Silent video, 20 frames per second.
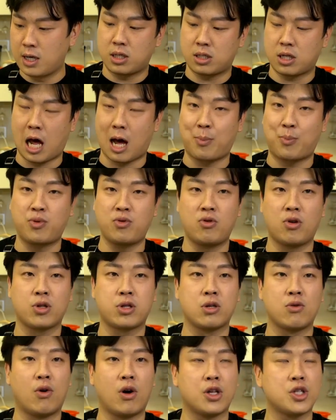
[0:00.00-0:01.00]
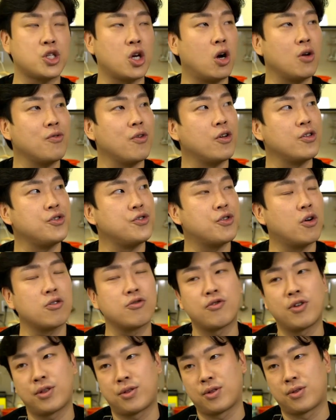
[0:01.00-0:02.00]
4 플러스 1 1 0원
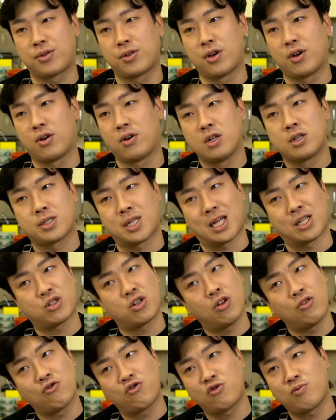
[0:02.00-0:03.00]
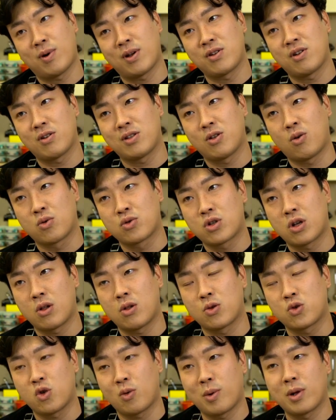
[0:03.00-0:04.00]
정도 했었어요 4천원 후반이었나
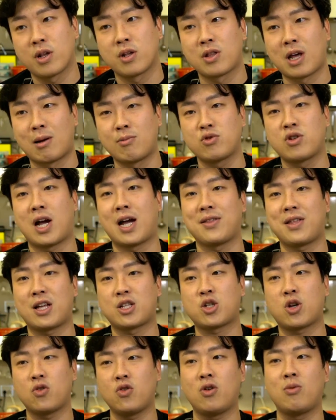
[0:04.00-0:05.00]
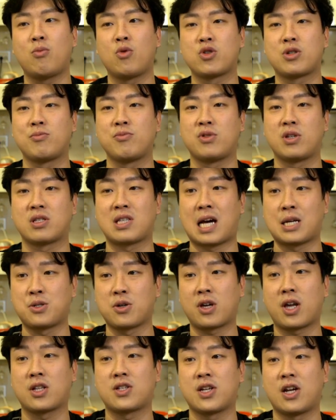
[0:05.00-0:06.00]
5천원 초반이었나 아무튼 하나 1 0원 보시면 돼 다섯
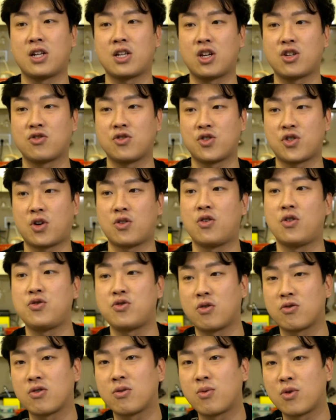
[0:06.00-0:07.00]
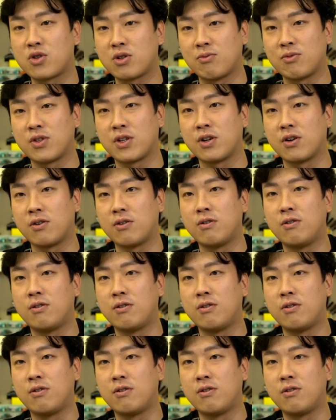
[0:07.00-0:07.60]
개짜리 기준 1 0원 정도 보시면 돼요